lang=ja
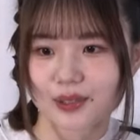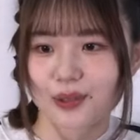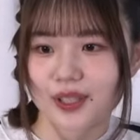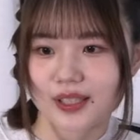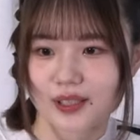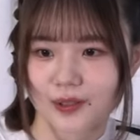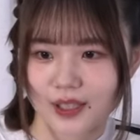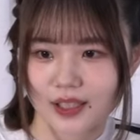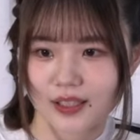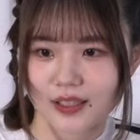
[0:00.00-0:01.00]
そうですよ
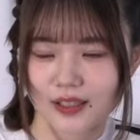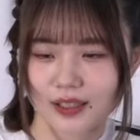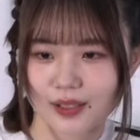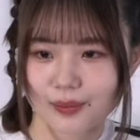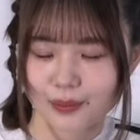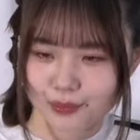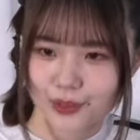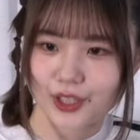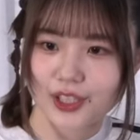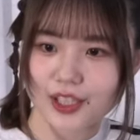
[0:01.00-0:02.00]
ね、やっぱ、うん、
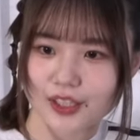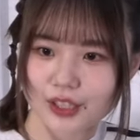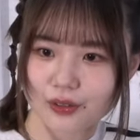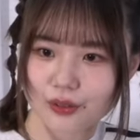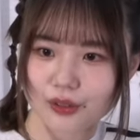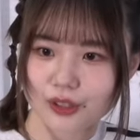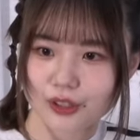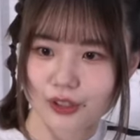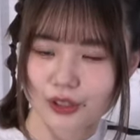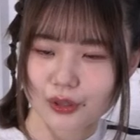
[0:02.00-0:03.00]
社会人の
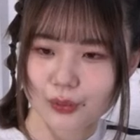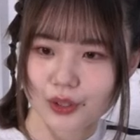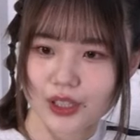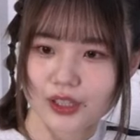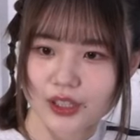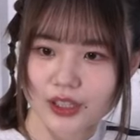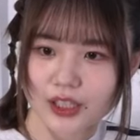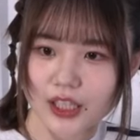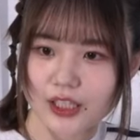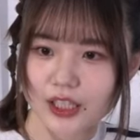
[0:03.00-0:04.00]
友達、
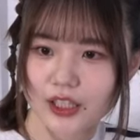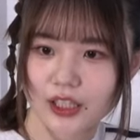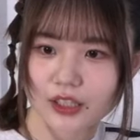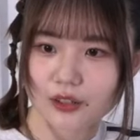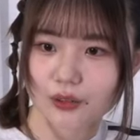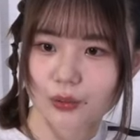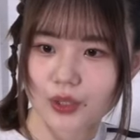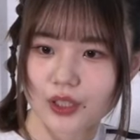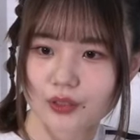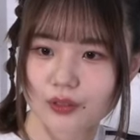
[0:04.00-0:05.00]
会社員やってる
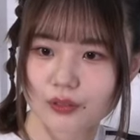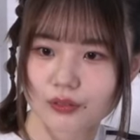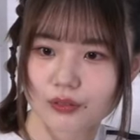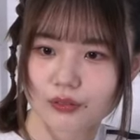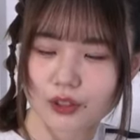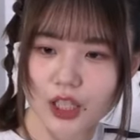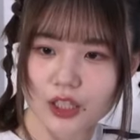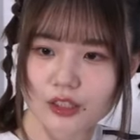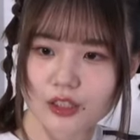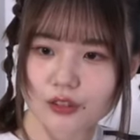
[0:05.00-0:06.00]
友達との
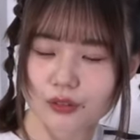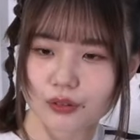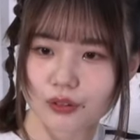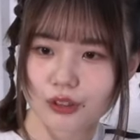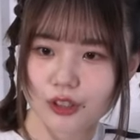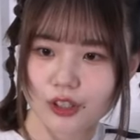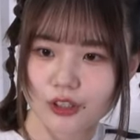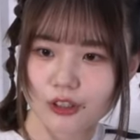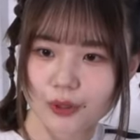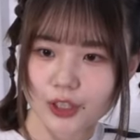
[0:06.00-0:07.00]
話聞くと
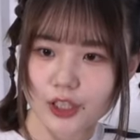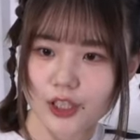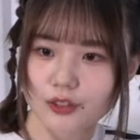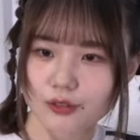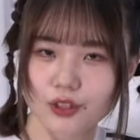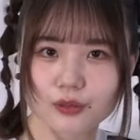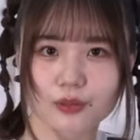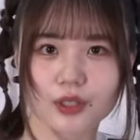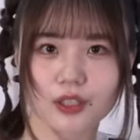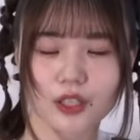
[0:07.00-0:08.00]
やっぱ大変そうですもん、
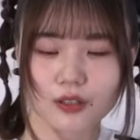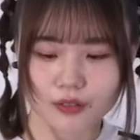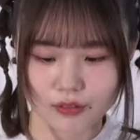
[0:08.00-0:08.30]
みんな。